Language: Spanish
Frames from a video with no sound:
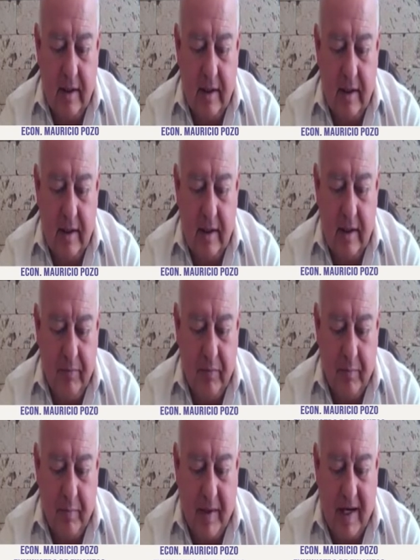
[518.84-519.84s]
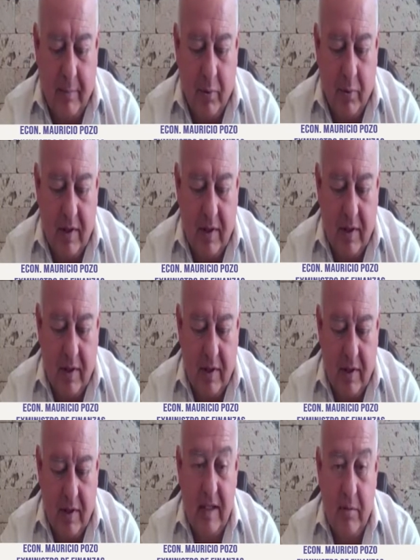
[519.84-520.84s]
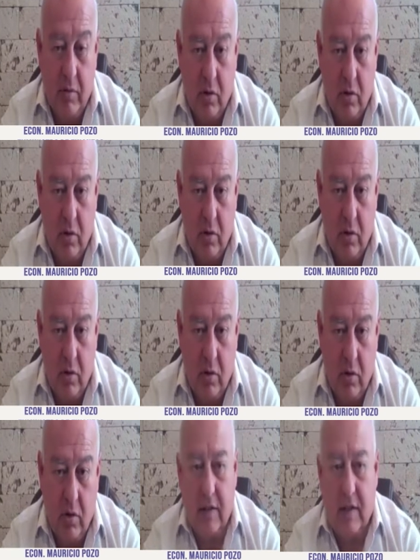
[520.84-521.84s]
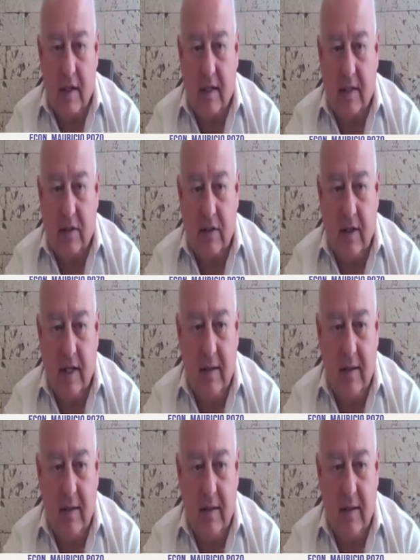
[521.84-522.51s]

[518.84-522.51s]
em, para poder emitir bonos del mercado internacional